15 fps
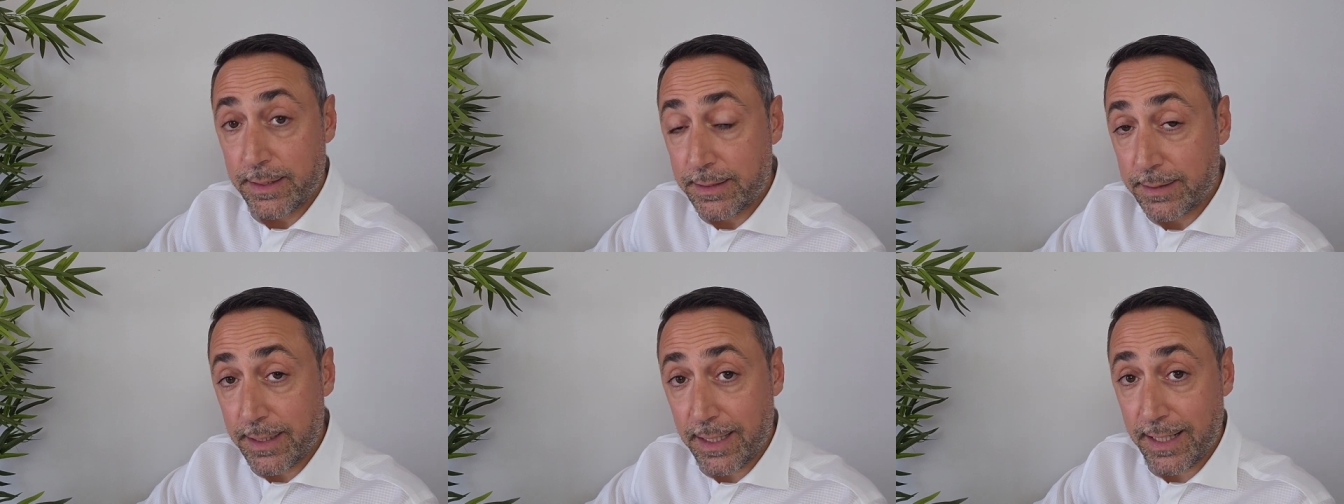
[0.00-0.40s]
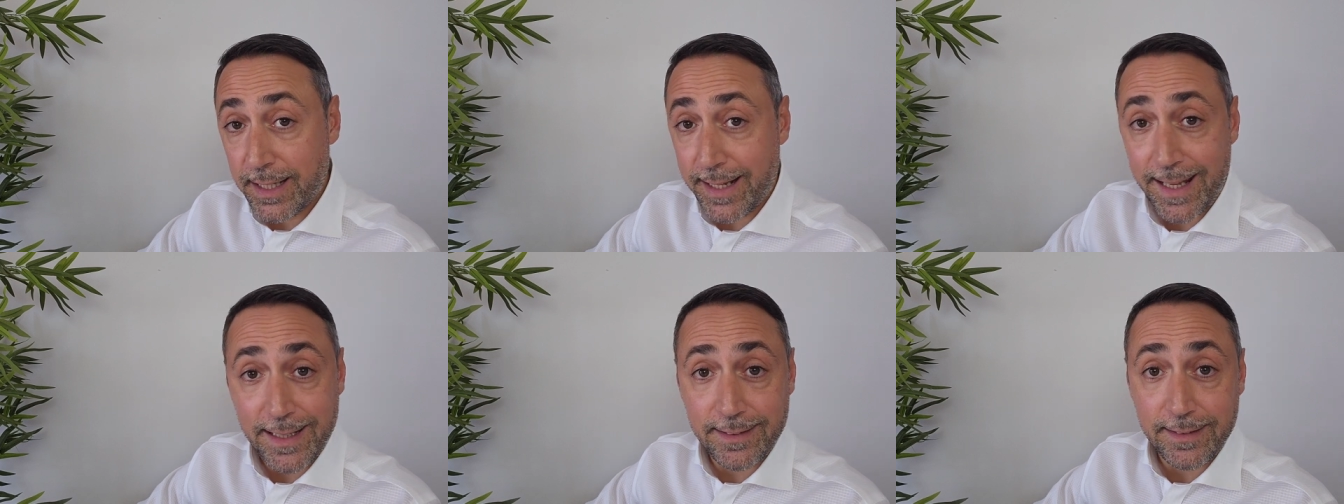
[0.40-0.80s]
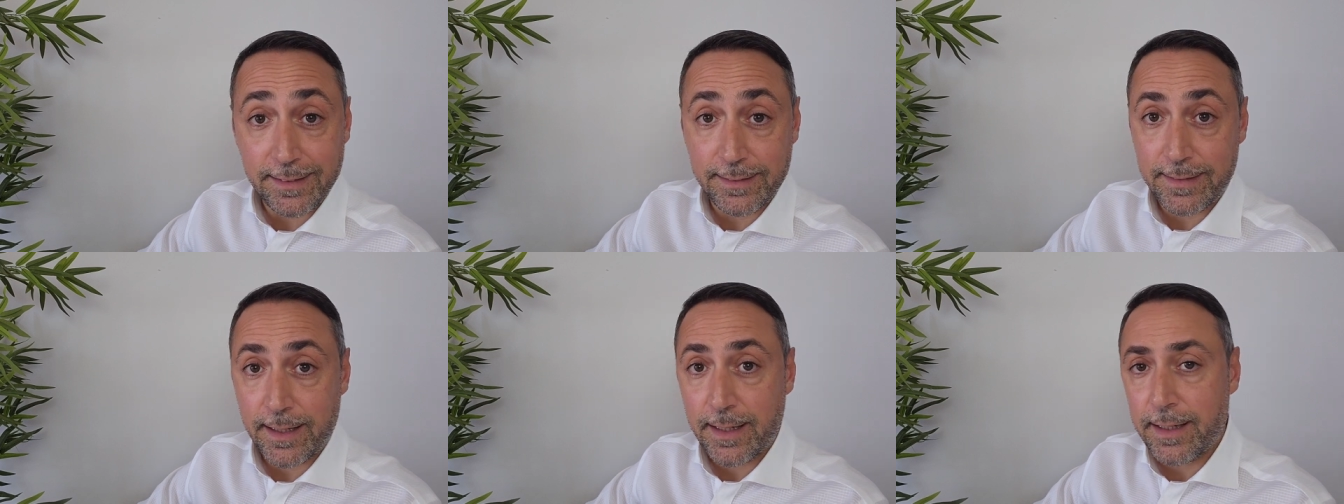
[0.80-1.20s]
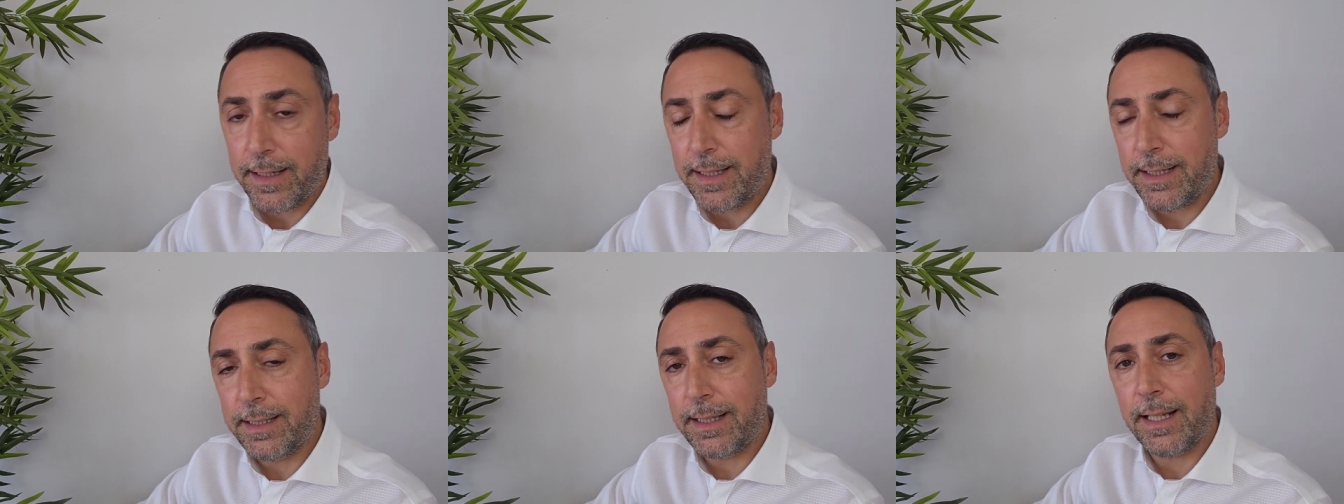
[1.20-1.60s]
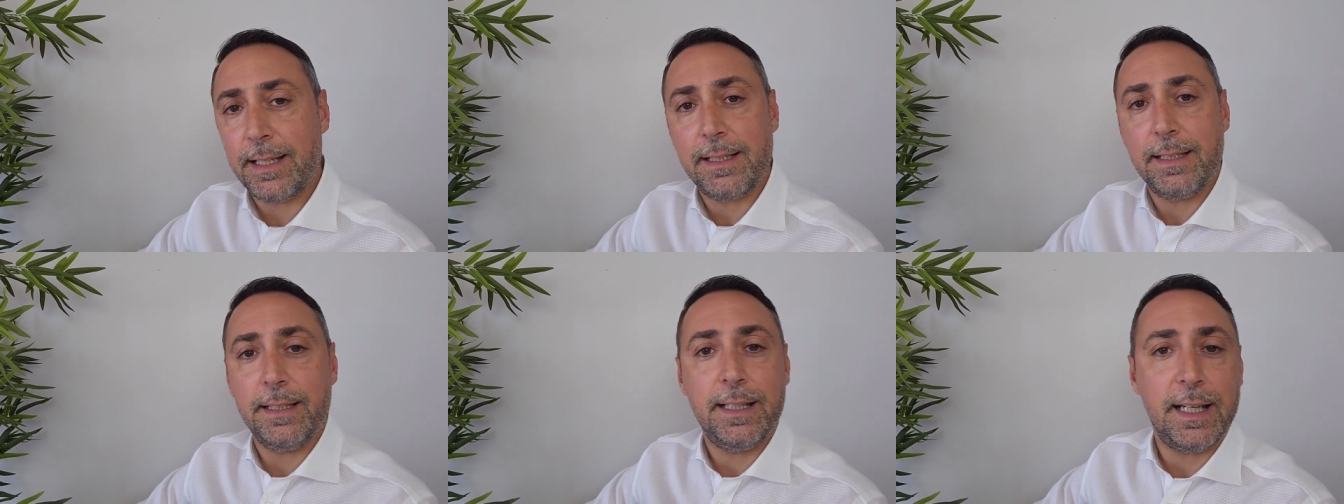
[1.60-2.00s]
delle rendite, il,
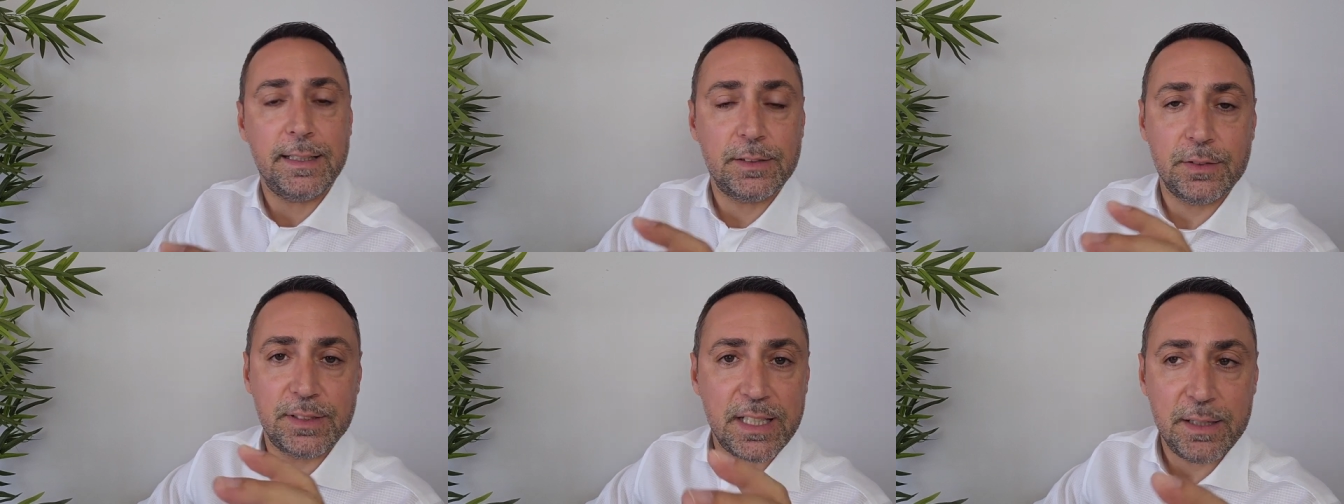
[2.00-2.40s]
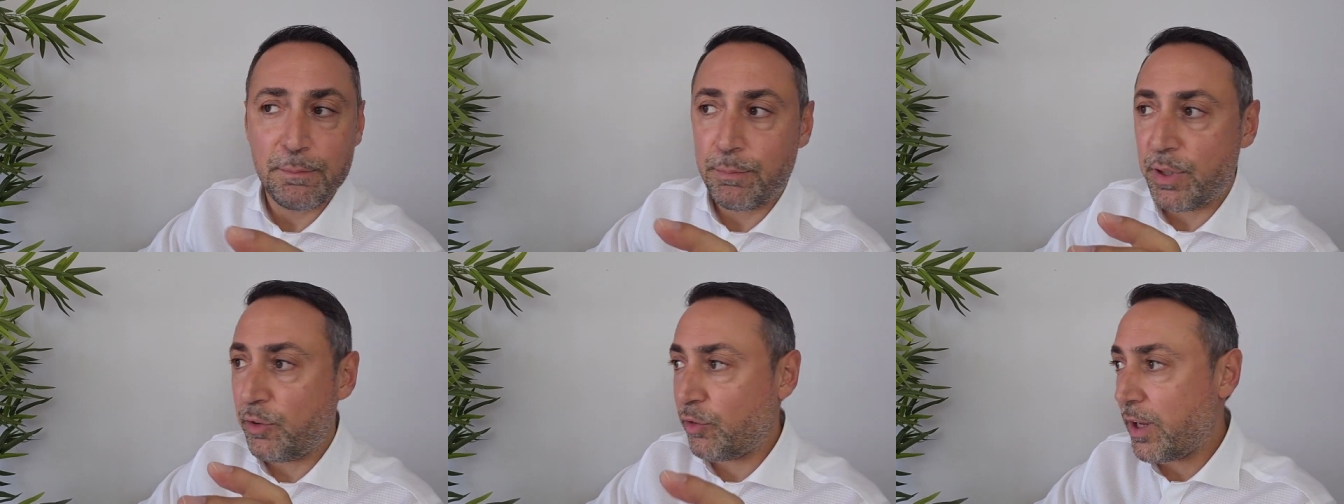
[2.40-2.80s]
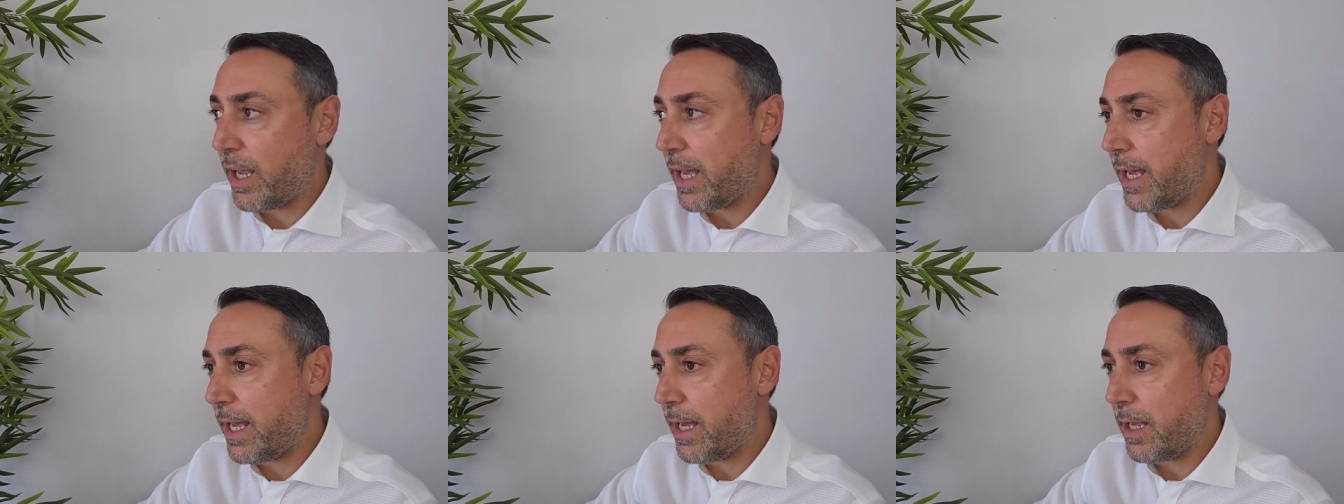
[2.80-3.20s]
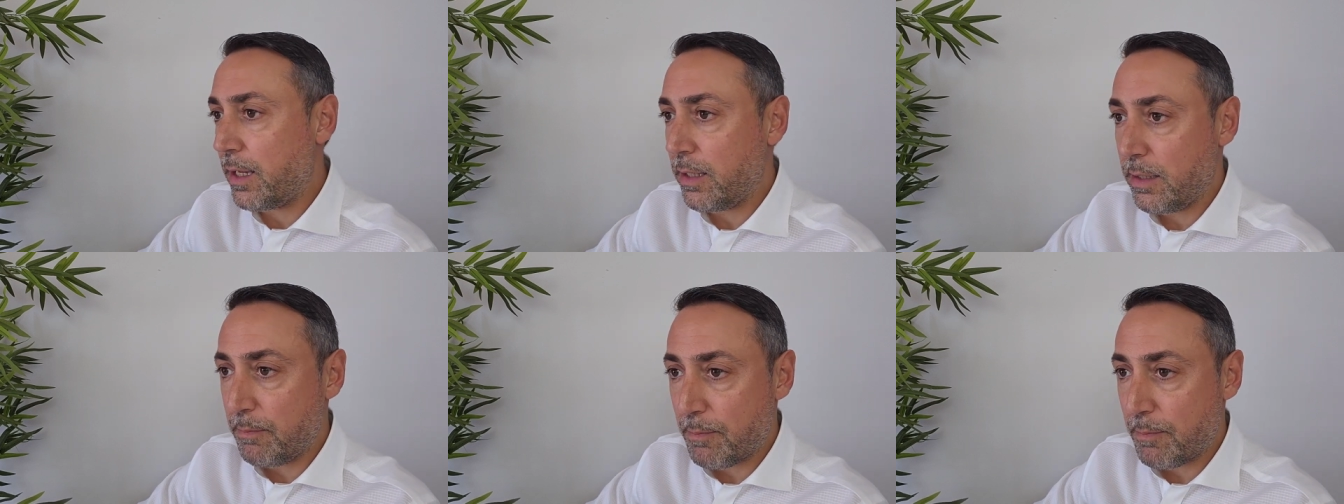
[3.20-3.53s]
il caso semplice è il